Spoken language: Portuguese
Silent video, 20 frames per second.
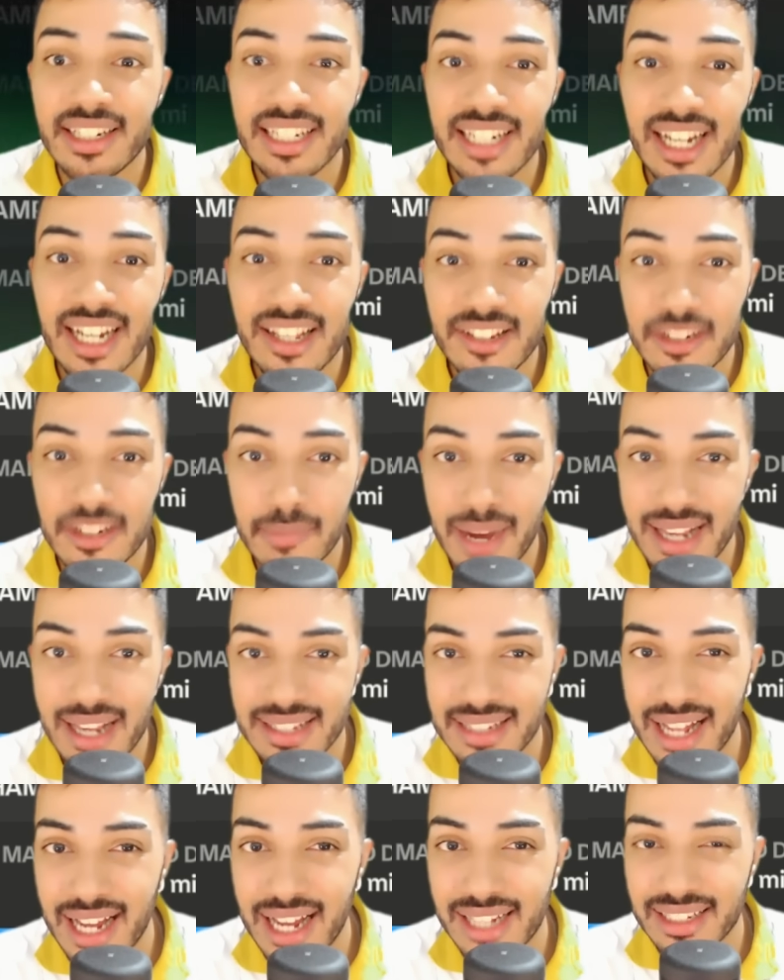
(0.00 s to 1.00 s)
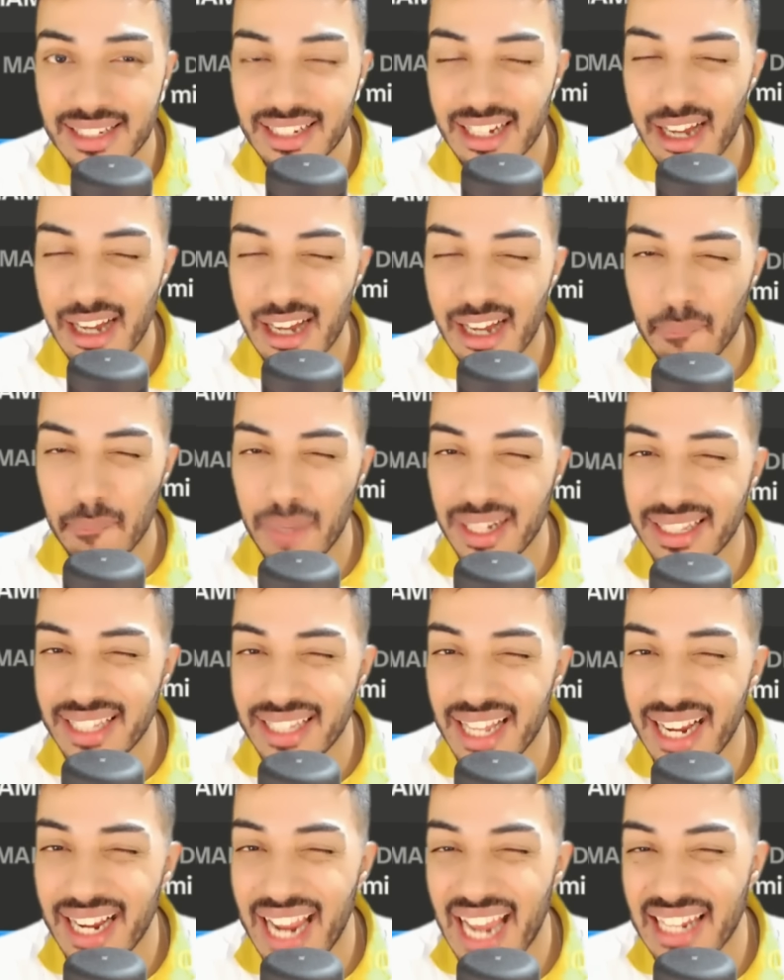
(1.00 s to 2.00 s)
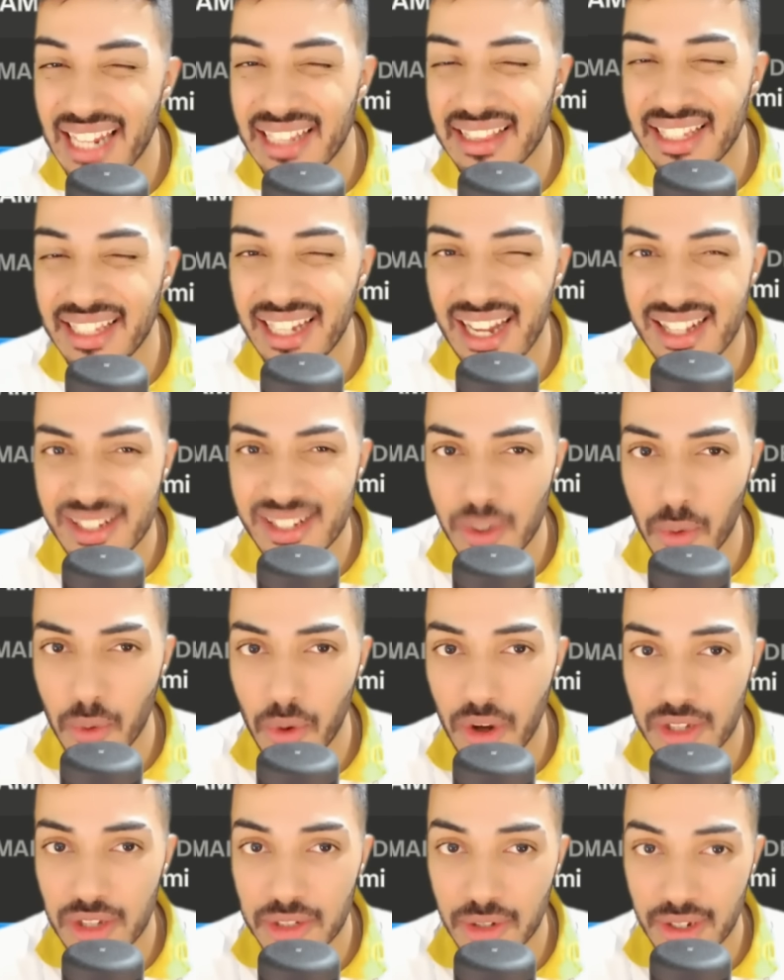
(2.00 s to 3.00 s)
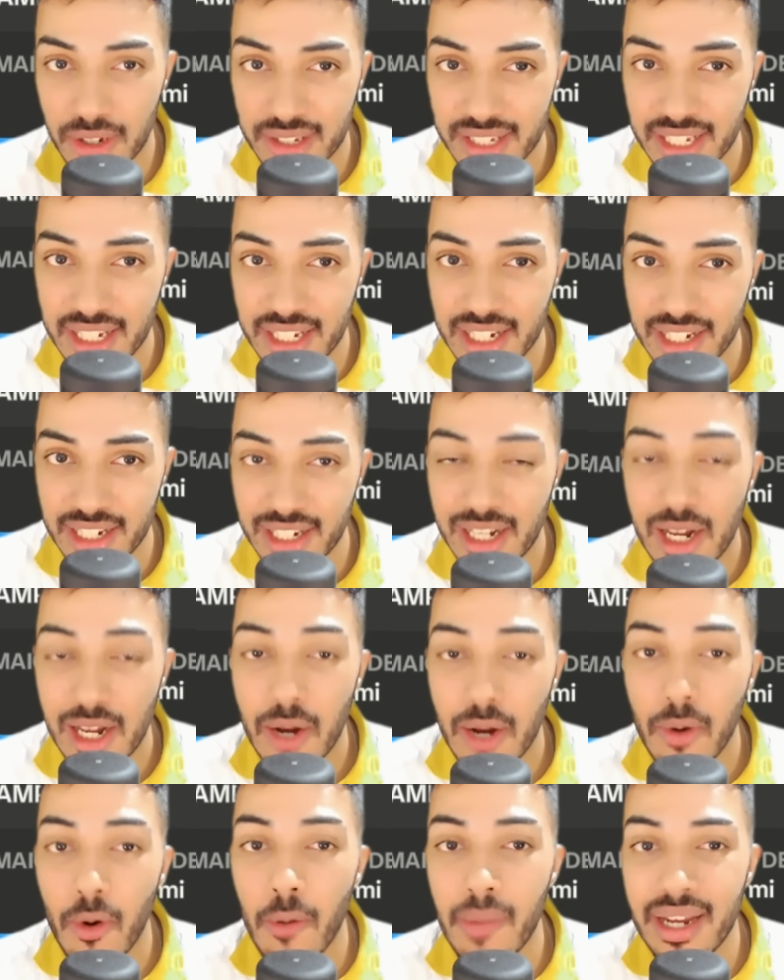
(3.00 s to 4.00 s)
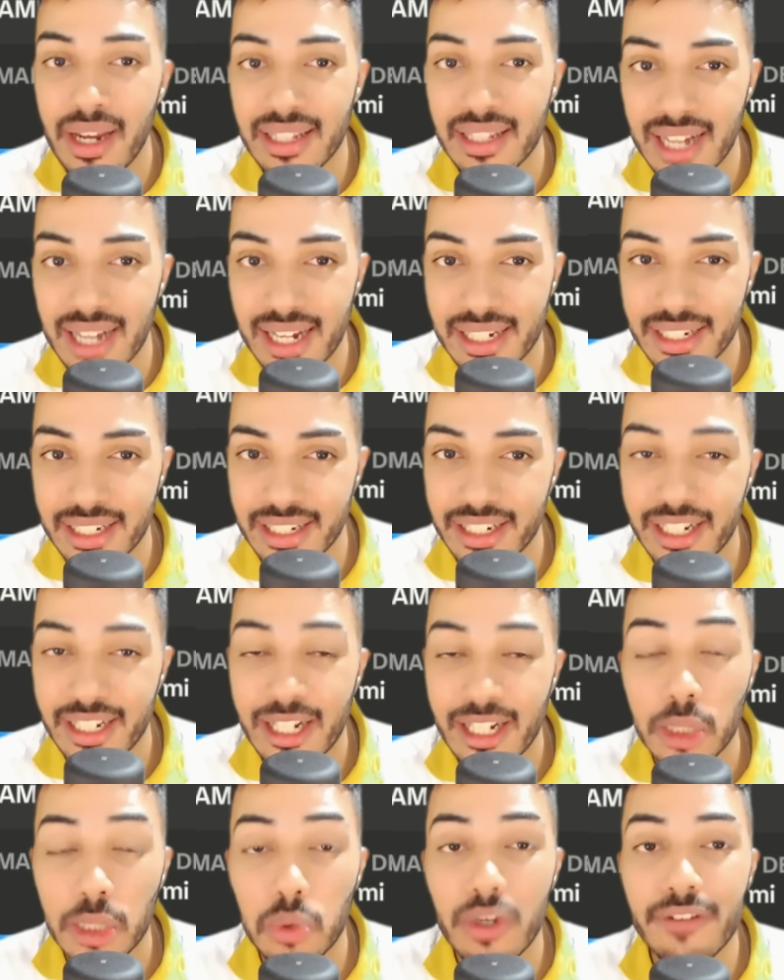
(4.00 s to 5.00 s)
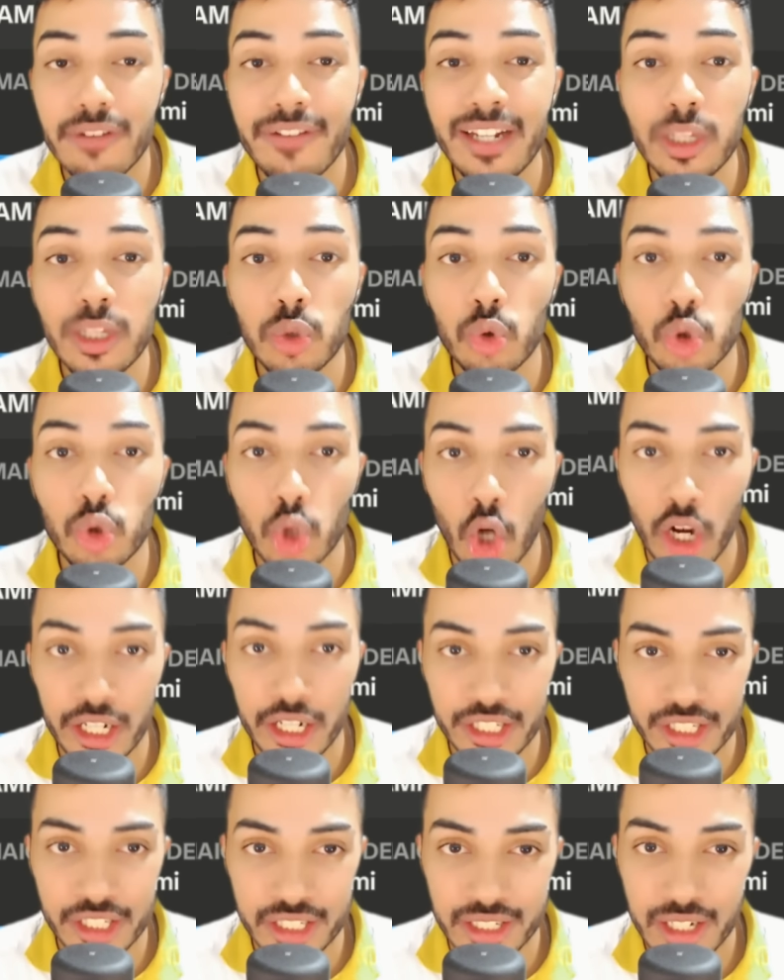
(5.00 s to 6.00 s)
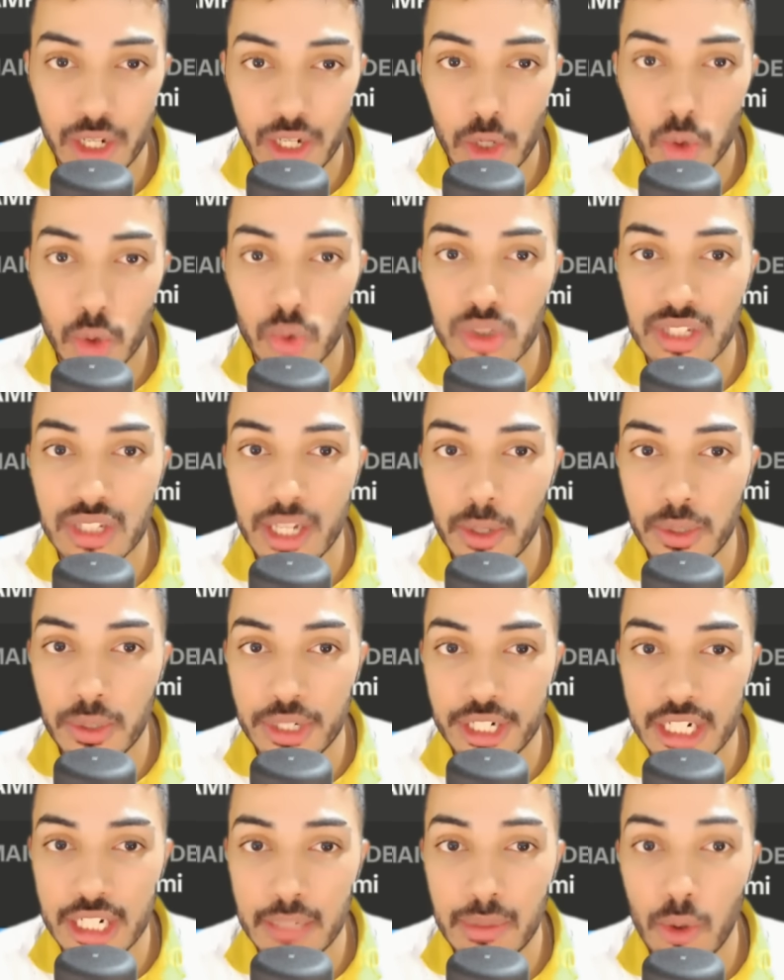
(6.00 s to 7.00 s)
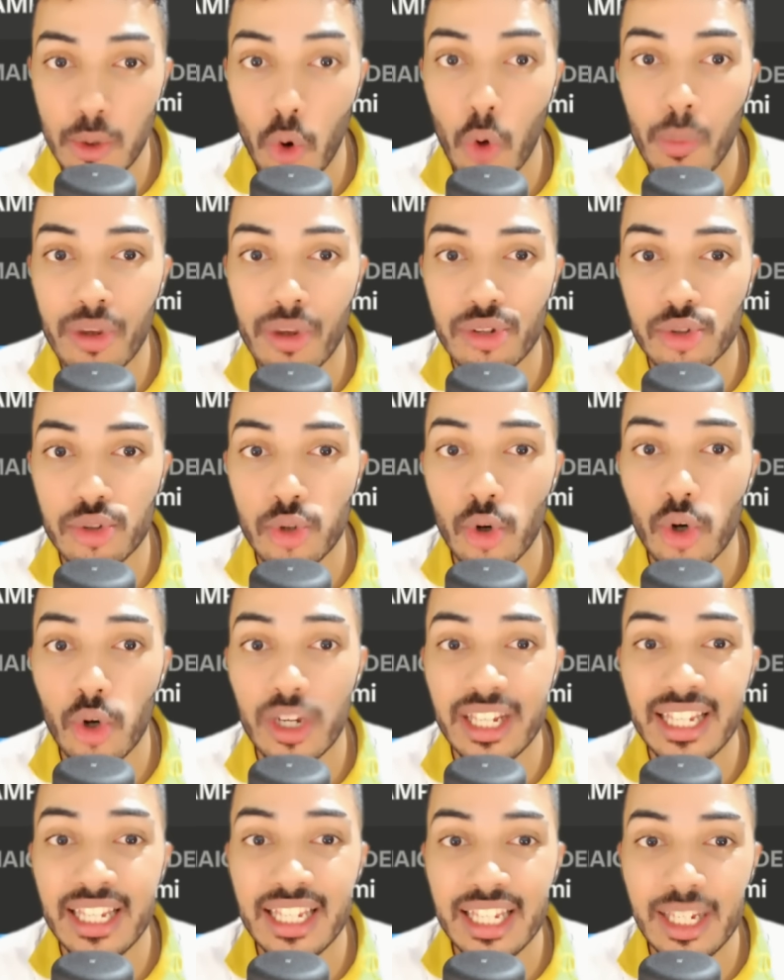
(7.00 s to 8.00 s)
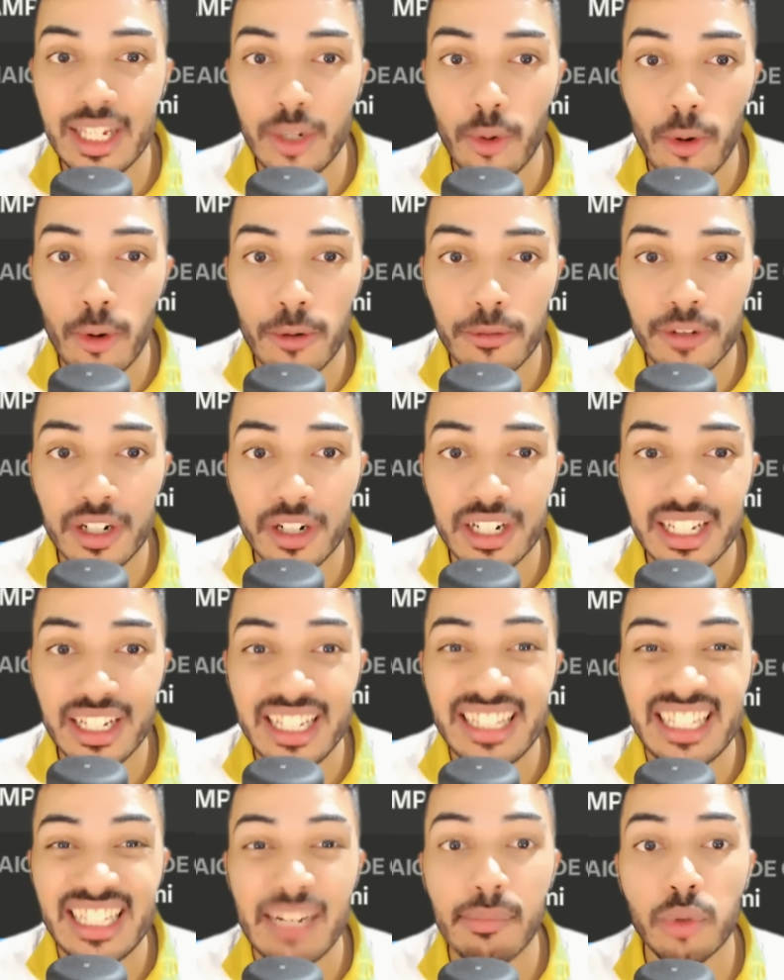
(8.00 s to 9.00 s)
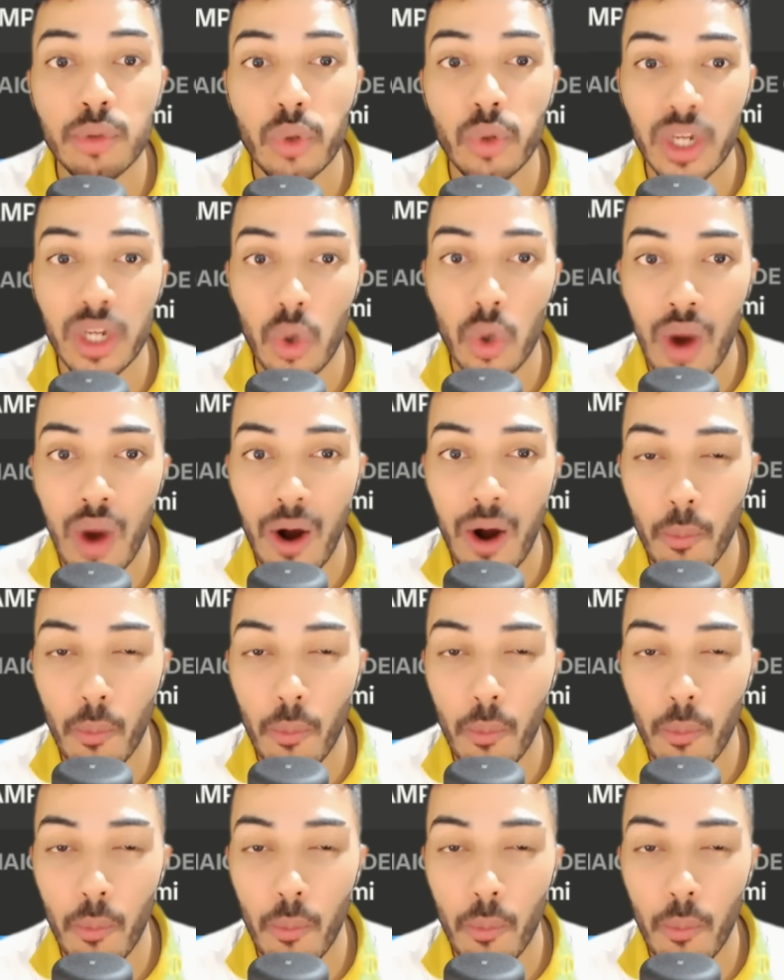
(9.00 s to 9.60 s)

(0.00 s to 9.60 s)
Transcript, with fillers: E antes de mais nada, para ter aquela interação gostosinha, comenta aí. No evento TOT, o seu time começou em que over e terminou em qual?